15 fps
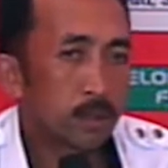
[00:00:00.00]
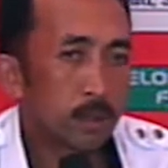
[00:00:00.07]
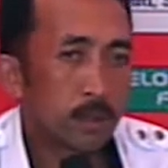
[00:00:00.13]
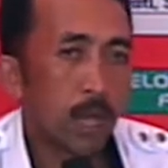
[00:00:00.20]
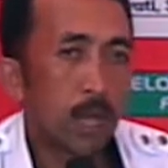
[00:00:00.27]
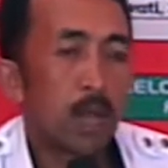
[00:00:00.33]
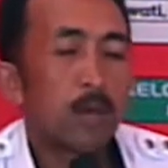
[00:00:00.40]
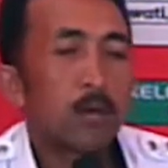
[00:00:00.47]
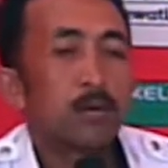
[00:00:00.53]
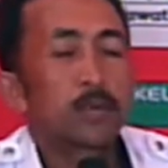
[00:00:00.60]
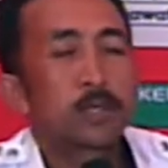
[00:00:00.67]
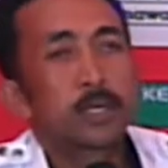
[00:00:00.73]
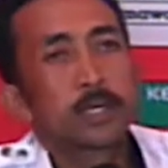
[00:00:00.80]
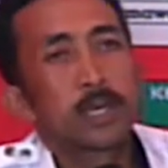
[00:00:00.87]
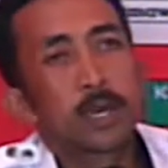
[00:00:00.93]
kalau
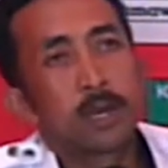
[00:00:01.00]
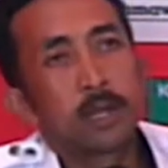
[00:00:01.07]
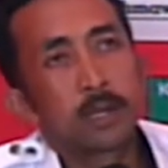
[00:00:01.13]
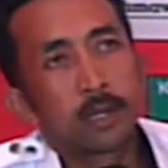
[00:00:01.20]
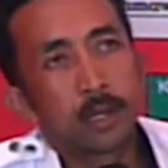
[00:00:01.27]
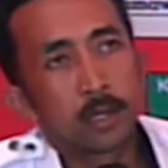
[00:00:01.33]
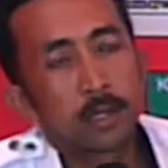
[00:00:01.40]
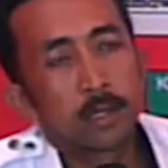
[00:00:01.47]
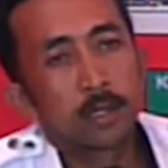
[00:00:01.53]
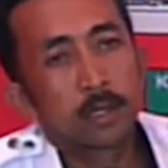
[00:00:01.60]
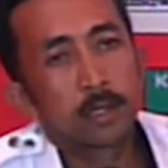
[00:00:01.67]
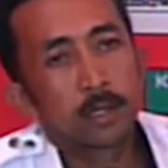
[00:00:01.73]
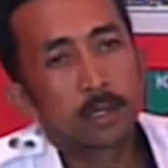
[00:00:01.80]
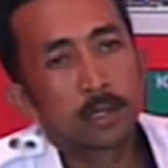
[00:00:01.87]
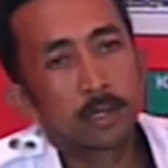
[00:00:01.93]
melakukan secara, itu atau
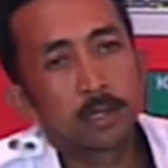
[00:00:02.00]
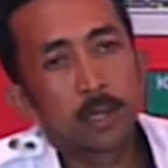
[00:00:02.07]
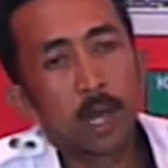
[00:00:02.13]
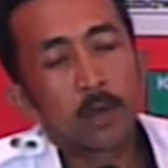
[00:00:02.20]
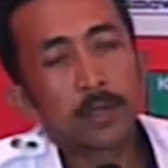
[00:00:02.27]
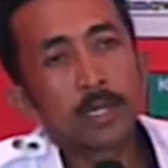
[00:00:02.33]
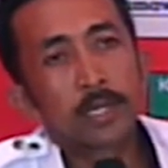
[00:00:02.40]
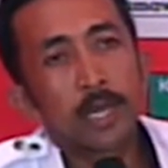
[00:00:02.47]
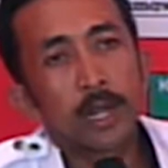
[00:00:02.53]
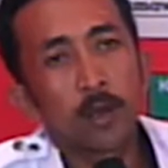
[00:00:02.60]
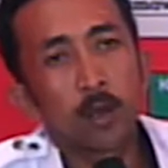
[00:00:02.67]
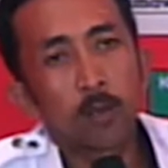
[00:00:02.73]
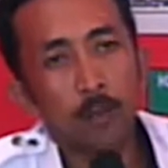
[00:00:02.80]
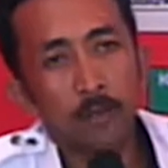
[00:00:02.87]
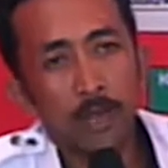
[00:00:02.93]
seperti apa? Kalau secara
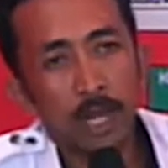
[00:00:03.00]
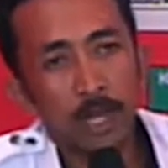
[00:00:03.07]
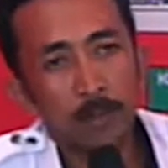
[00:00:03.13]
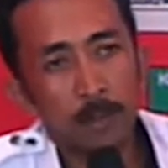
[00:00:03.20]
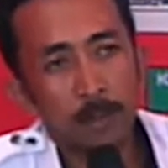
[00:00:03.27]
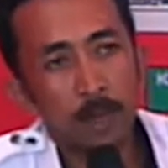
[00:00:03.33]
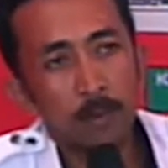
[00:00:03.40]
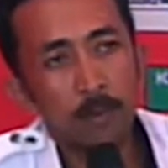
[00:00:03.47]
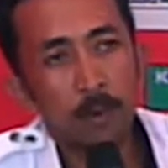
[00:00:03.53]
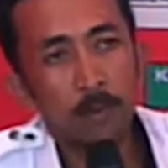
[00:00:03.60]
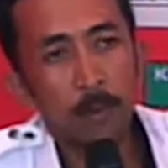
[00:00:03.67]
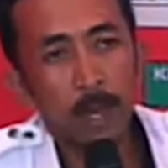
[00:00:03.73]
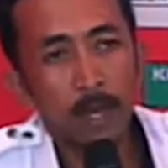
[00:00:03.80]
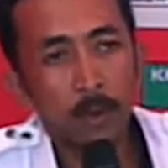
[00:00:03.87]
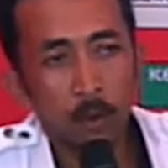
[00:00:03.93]
kelompok tani memang
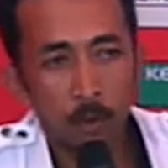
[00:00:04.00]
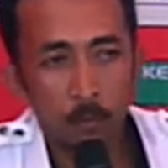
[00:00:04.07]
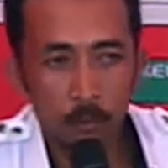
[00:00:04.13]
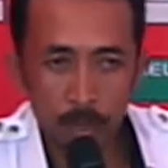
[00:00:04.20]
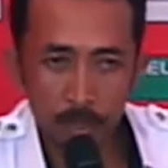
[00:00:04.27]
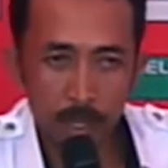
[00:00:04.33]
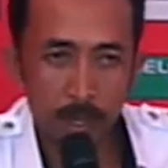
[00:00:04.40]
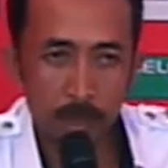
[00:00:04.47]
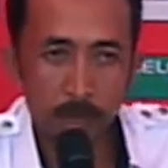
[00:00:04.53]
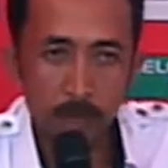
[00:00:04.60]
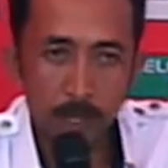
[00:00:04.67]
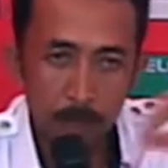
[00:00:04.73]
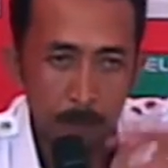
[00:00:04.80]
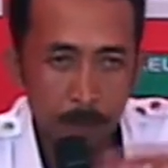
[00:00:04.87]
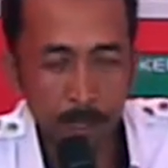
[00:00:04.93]
belum ada kelompok yang
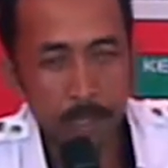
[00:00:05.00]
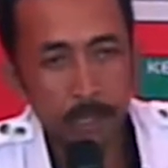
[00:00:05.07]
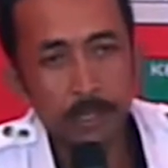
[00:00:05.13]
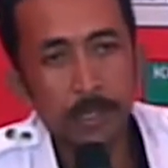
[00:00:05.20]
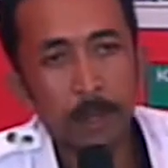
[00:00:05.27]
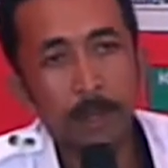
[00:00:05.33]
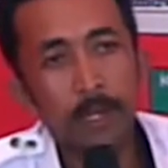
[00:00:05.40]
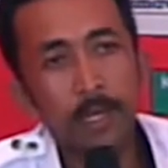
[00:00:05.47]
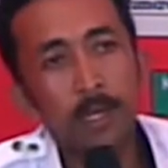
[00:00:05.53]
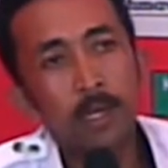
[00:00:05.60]
cover ini tetapi